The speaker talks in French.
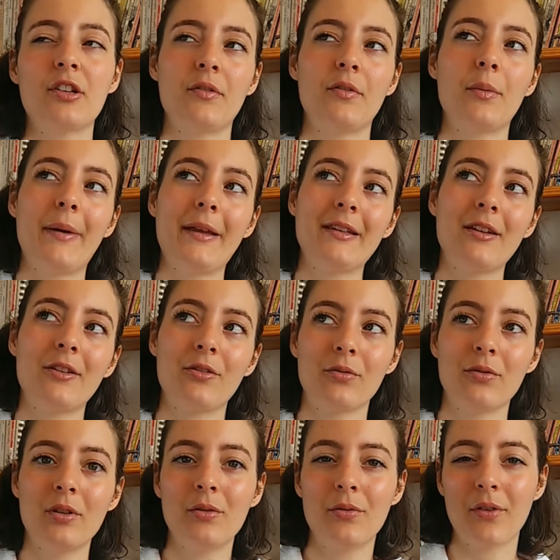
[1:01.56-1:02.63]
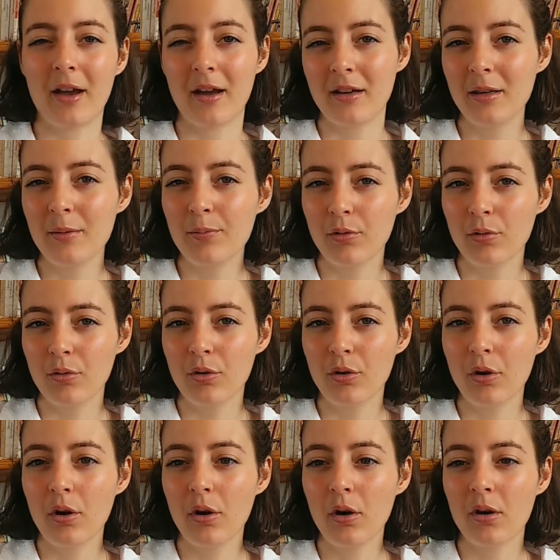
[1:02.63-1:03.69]
j'avais pas très envie de faire un lait pour le
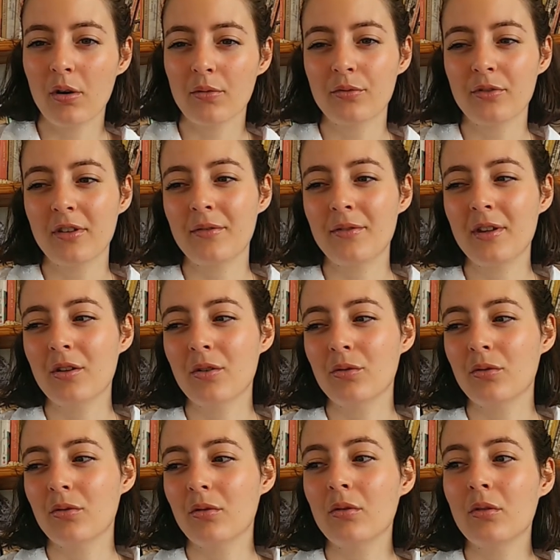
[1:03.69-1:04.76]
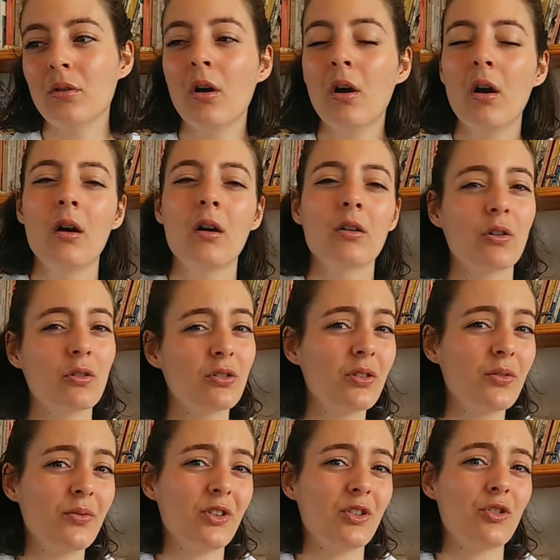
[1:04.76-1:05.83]
corps. Vous savez, quand, quand il
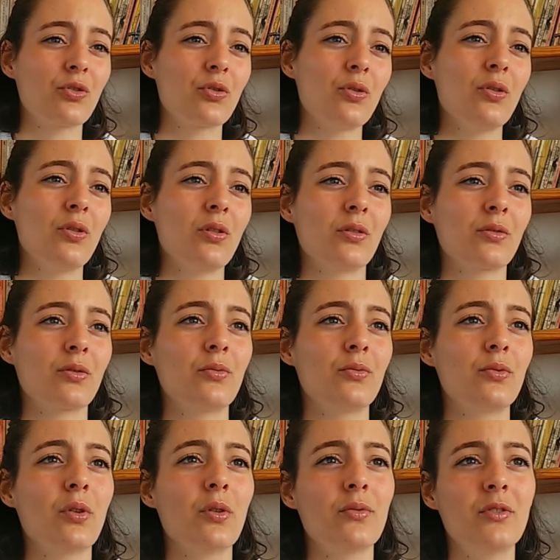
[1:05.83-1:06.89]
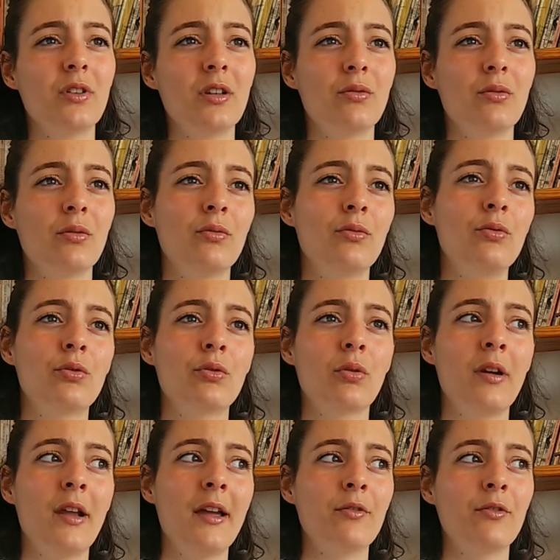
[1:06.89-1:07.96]
fait chaud, quand vous revenez du
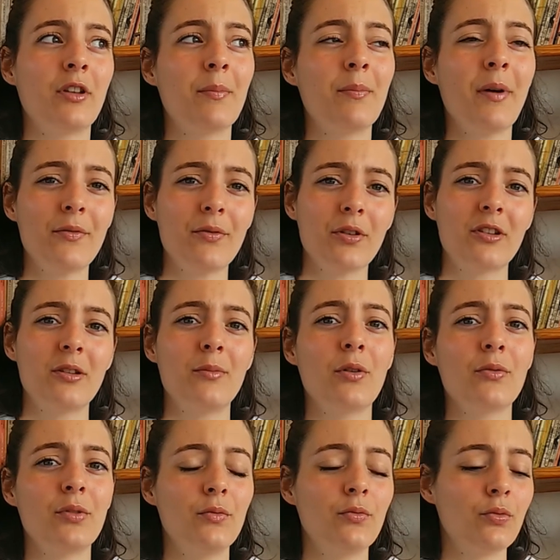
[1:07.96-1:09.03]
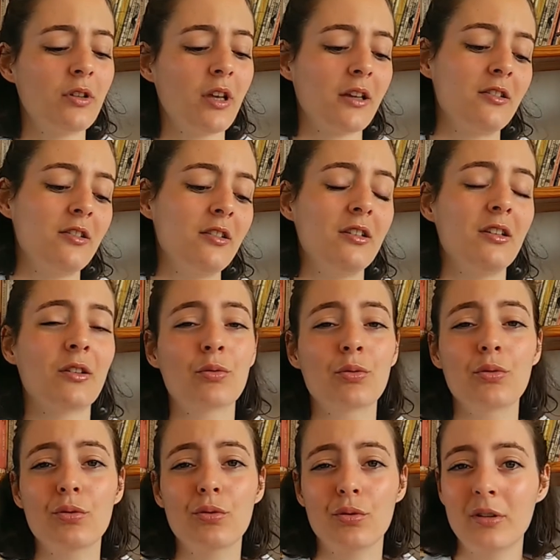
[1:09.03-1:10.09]
soleil, vous n'avez pas forcément envie de vous tartiner d'un
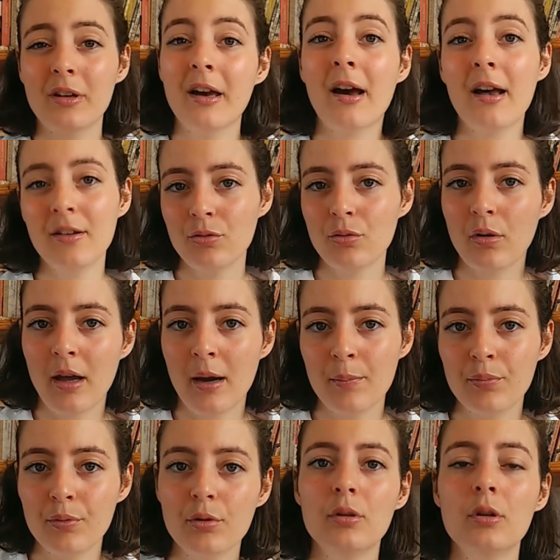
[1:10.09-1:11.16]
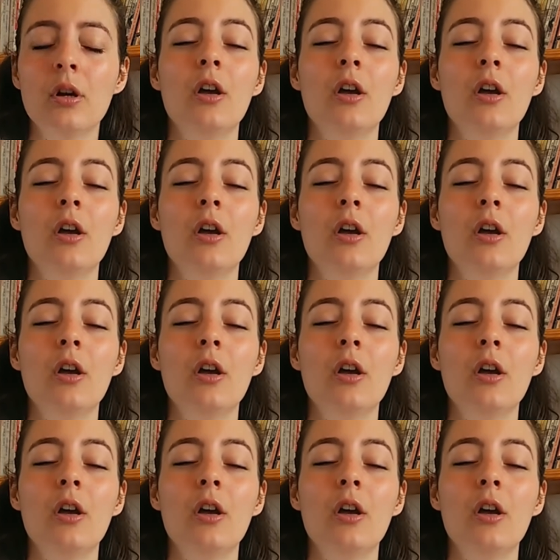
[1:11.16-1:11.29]
truc gras sur la peau.